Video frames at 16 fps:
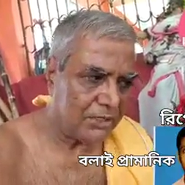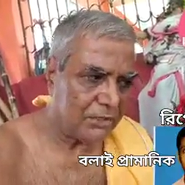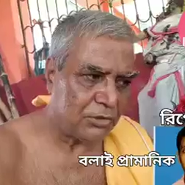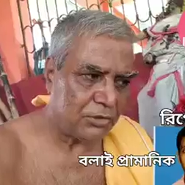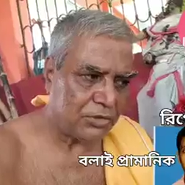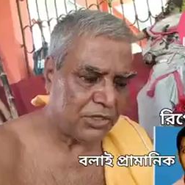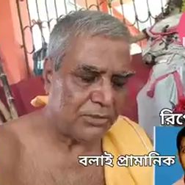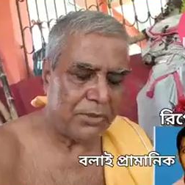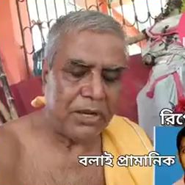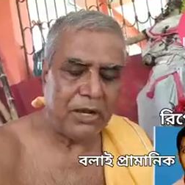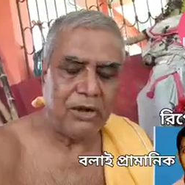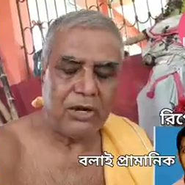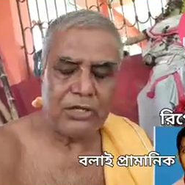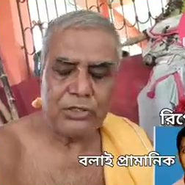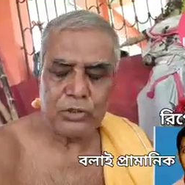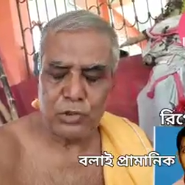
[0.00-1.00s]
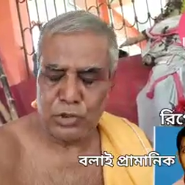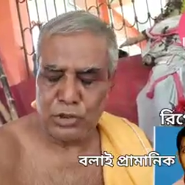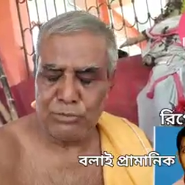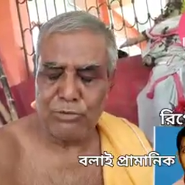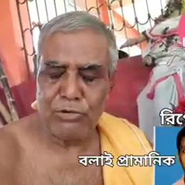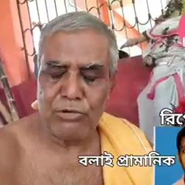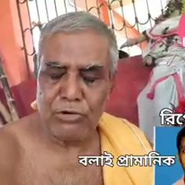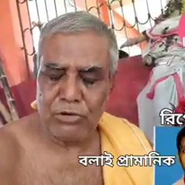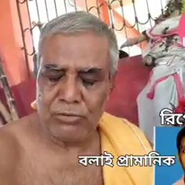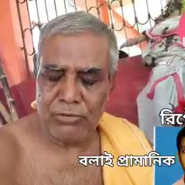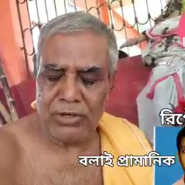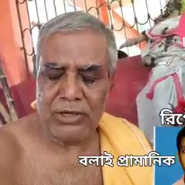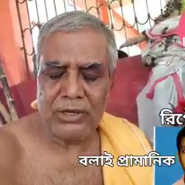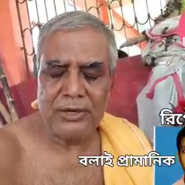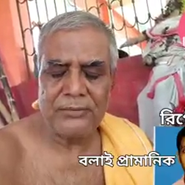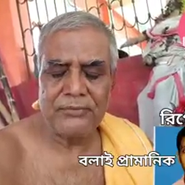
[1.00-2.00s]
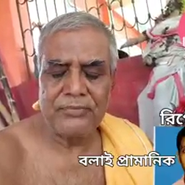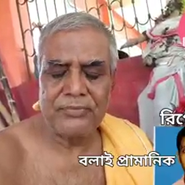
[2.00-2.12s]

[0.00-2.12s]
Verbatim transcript: নিত্য সেবা হয় শনি মঙ্গলবার